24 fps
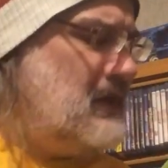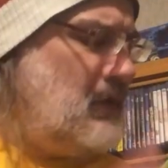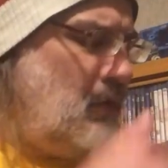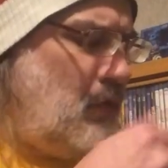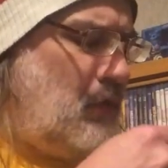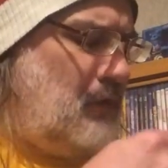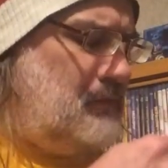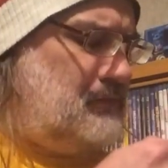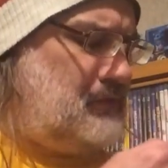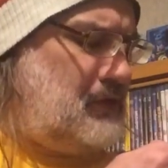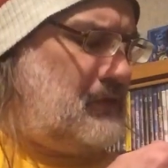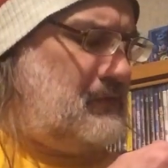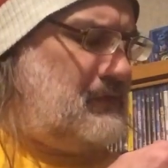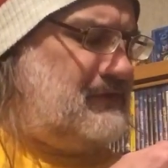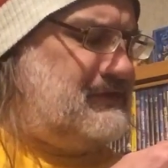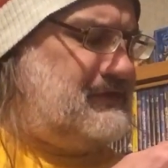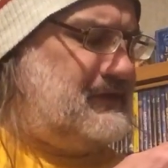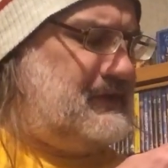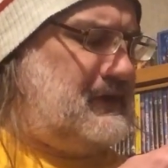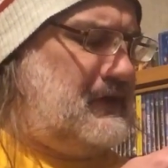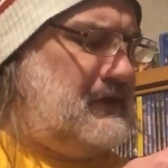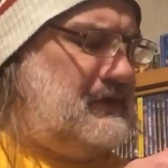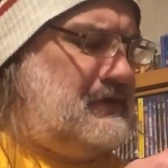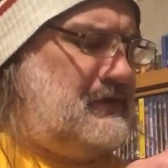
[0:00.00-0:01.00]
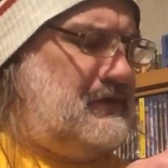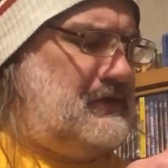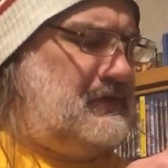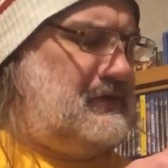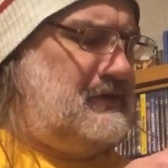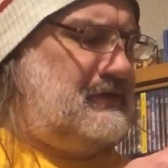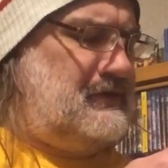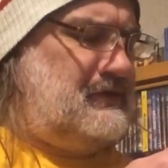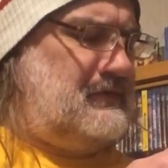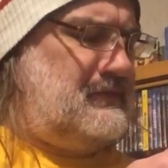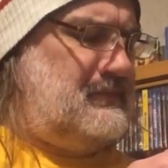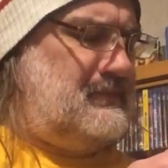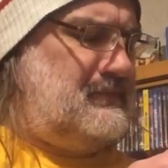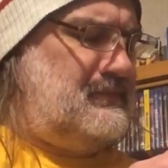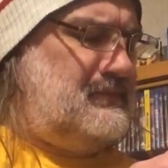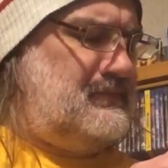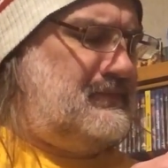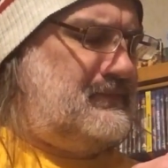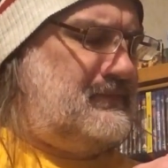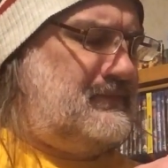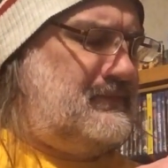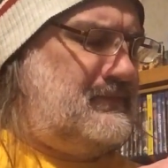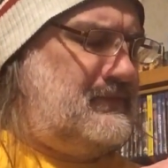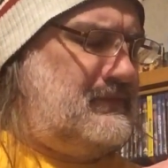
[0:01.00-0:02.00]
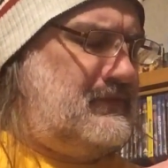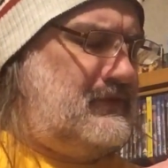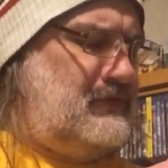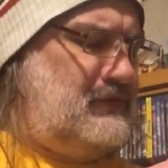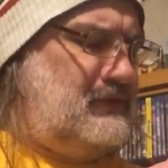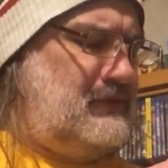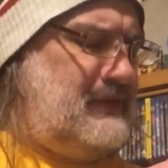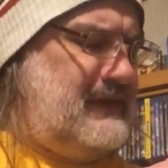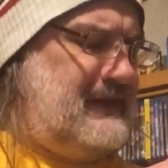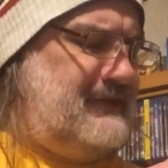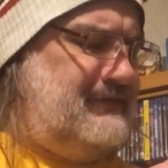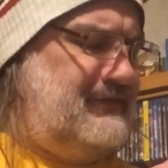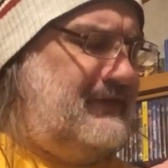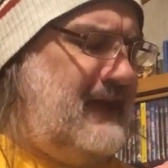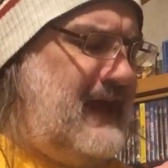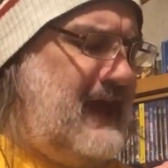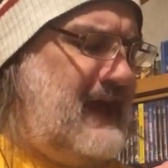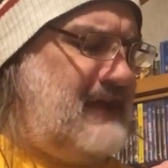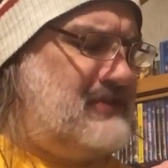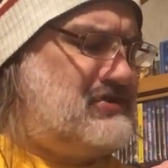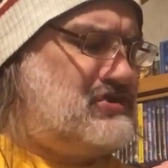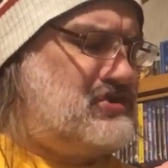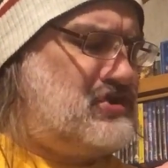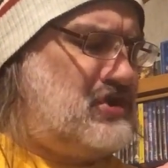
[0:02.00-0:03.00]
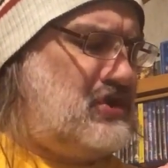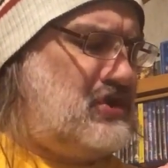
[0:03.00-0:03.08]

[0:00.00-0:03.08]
Oben drüber steht auch noch Sweet Flash,